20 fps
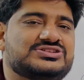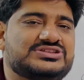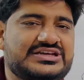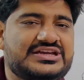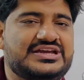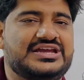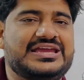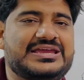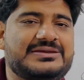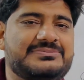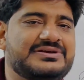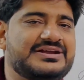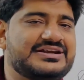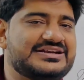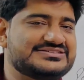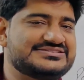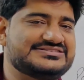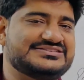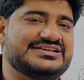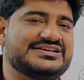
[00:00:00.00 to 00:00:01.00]
होते हैं एपीआई
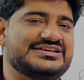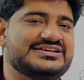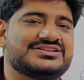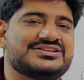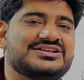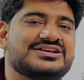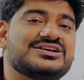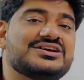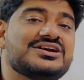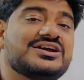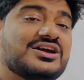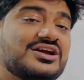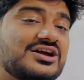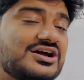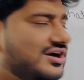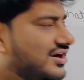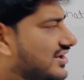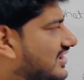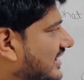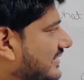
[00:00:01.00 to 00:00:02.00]
टेस्टिंग के अंदर
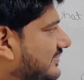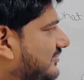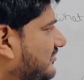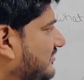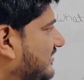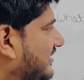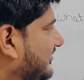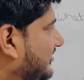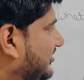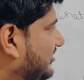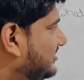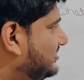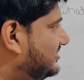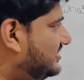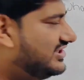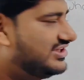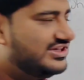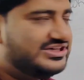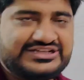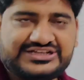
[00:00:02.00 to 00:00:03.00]
अगर आपको मेरी वीडियो
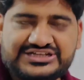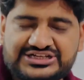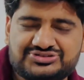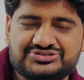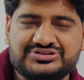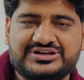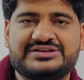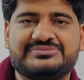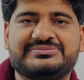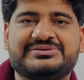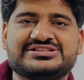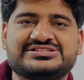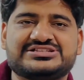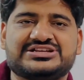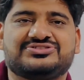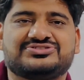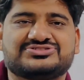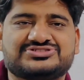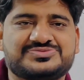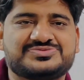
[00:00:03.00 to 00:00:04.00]
अच्छी लग रही है तो मेरे
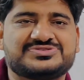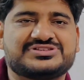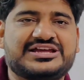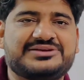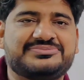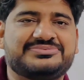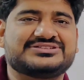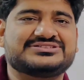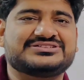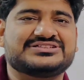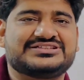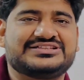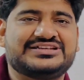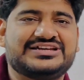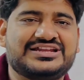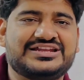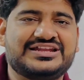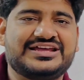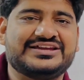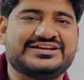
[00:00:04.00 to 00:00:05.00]
चैनल को सब्सक्राइब कर सकते
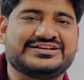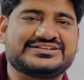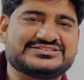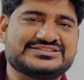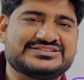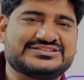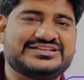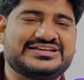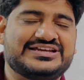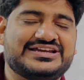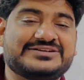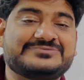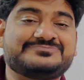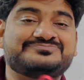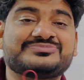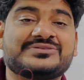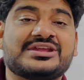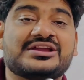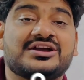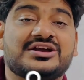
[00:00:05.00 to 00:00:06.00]
हैं लाइक कर सकते हैं
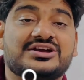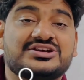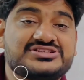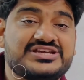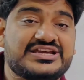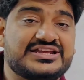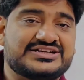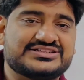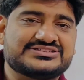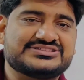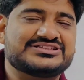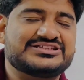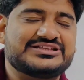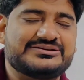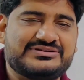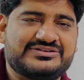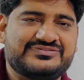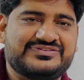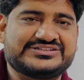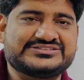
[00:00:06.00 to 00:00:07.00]
शेयर कर सकते
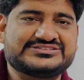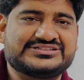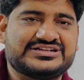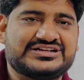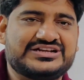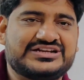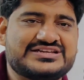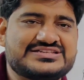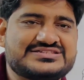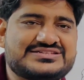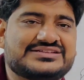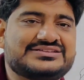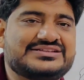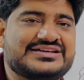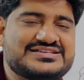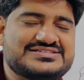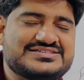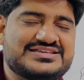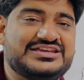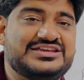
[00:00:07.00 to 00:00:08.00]
हैं अपने फ्रेंड सर्कल के साथ
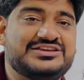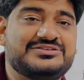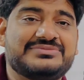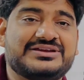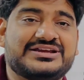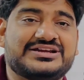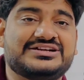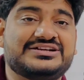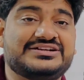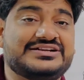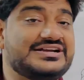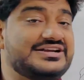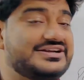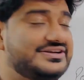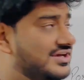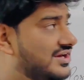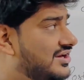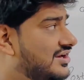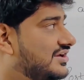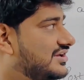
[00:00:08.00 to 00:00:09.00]
ऐसे ही मैं कंटेंट
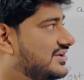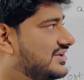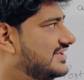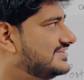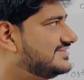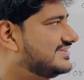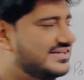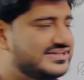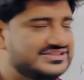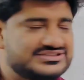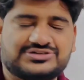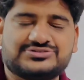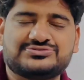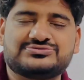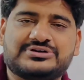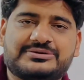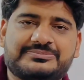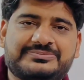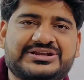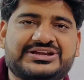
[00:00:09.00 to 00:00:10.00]
लाता रहता
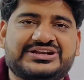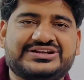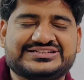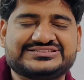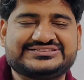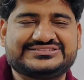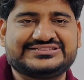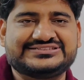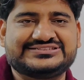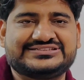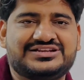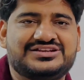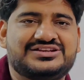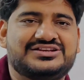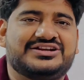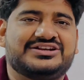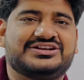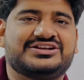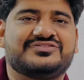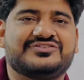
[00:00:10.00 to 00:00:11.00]
हूँ अपने टेस्टिंग से
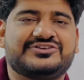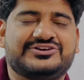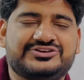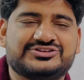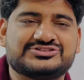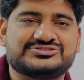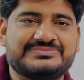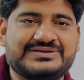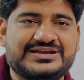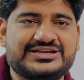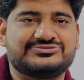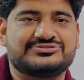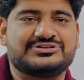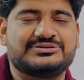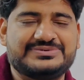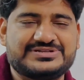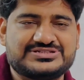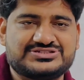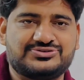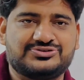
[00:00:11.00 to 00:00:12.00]
रिलेटेड वीडियोज मैनुअल
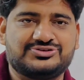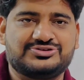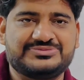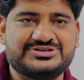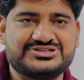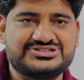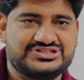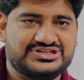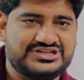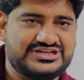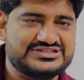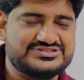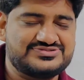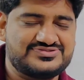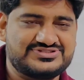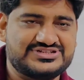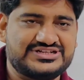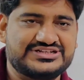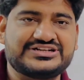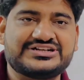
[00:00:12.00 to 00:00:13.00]
प्लस ऑटोमेशन के
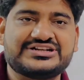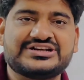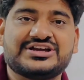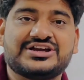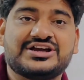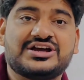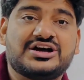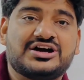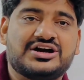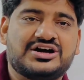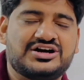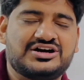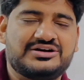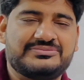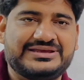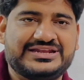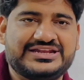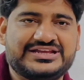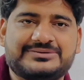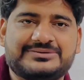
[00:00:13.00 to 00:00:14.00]
एसोसिएटेड मेरी